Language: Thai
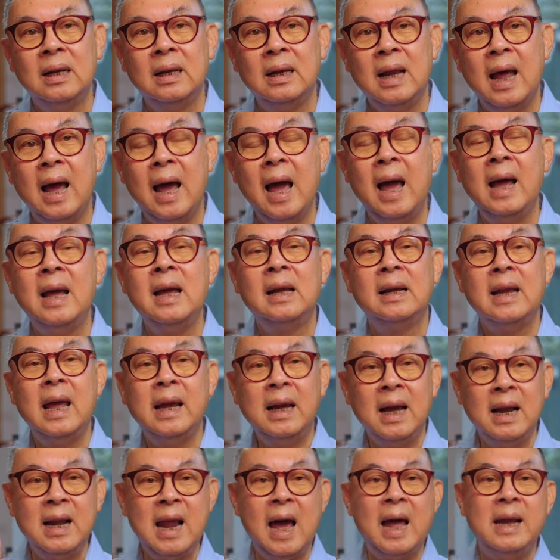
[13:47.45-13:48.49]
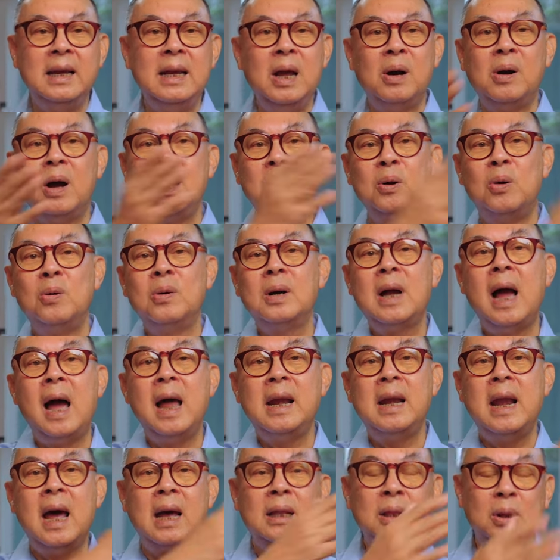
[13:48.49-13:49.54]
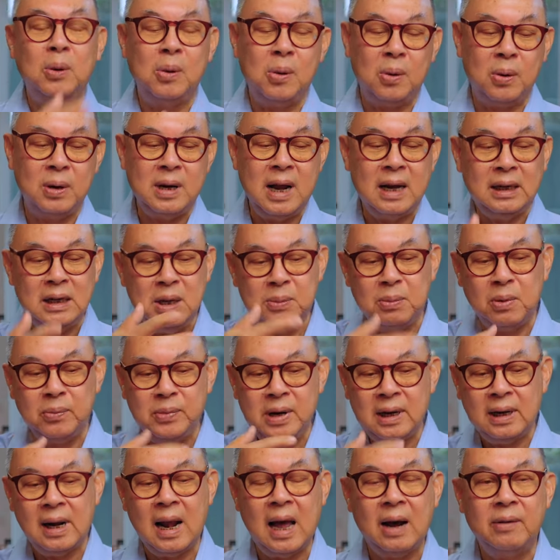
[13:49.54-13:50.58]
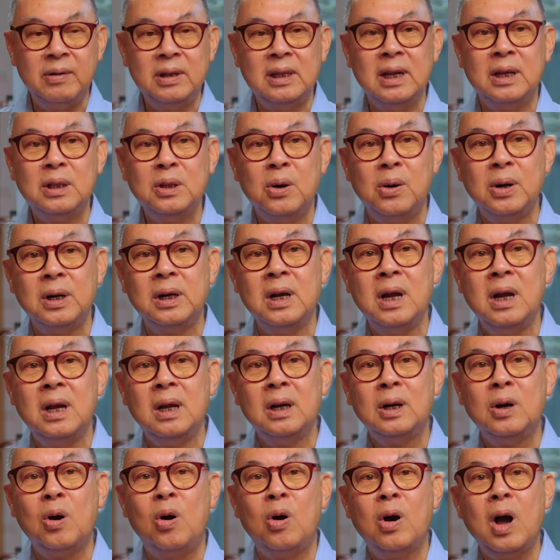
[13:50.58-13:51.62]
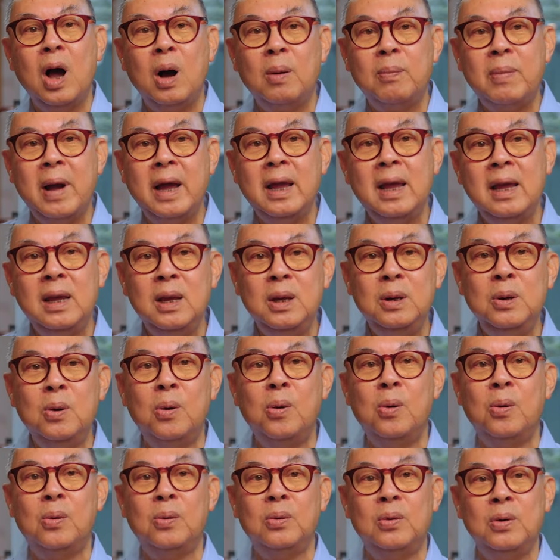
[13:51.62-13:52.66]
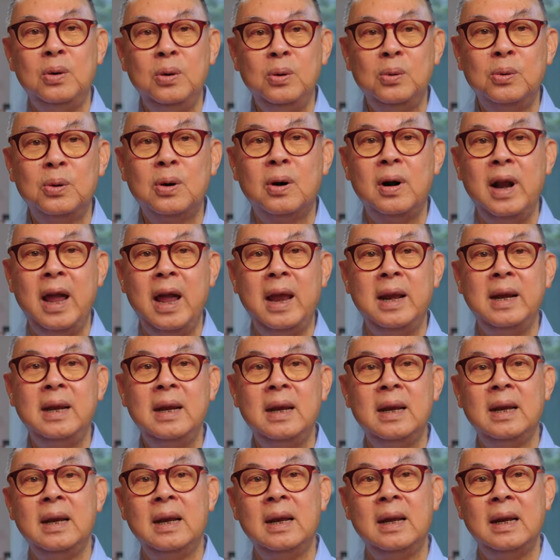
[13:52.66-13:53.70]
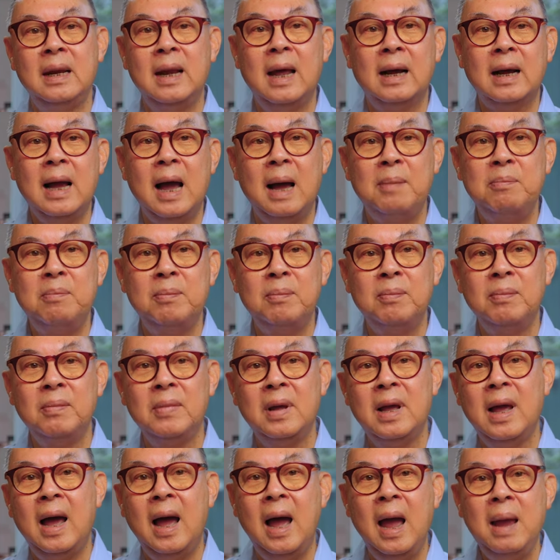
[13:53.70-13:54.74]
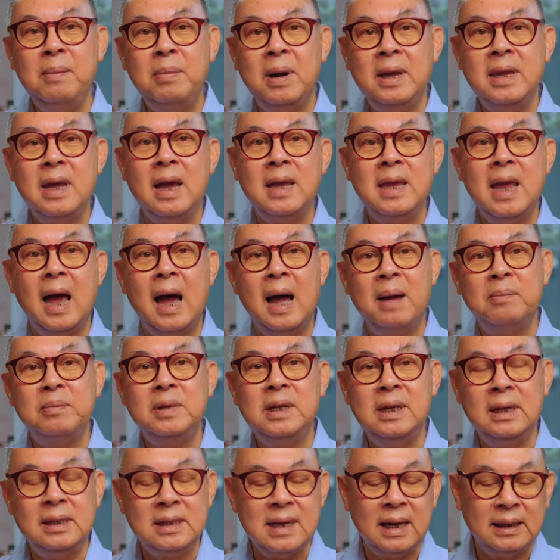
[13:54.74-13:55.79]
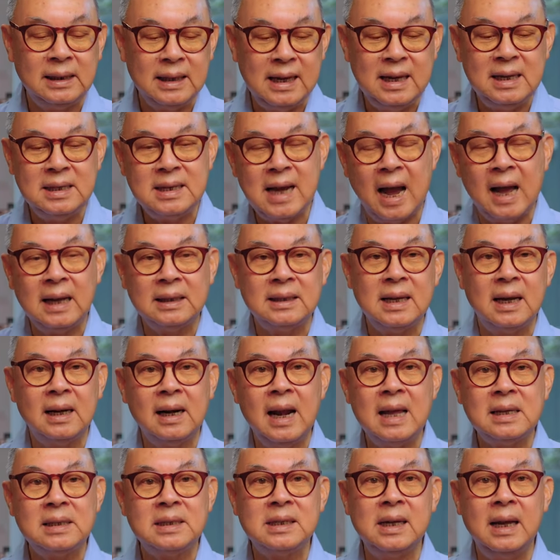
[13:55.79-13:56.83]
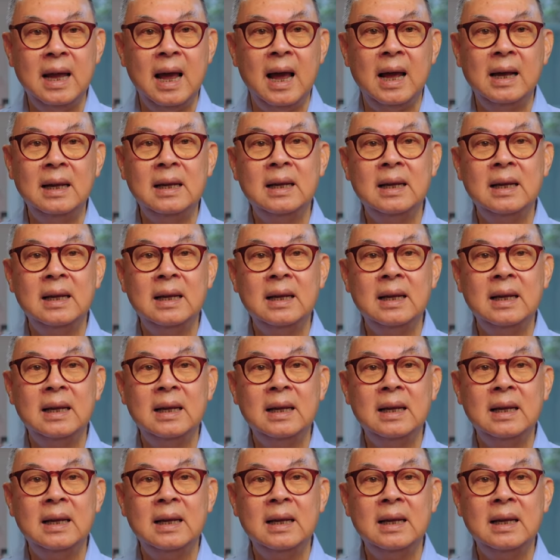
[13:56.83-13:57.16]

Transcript: นะฮะในขณะเดียวกันองค์การนาโต้ดังที่ผมได้กล่าวไว้แต่ต้นก็เข้าไปยุยูเครนนะครับ ให้พยายามที่จะตีจากจากรัสเซีย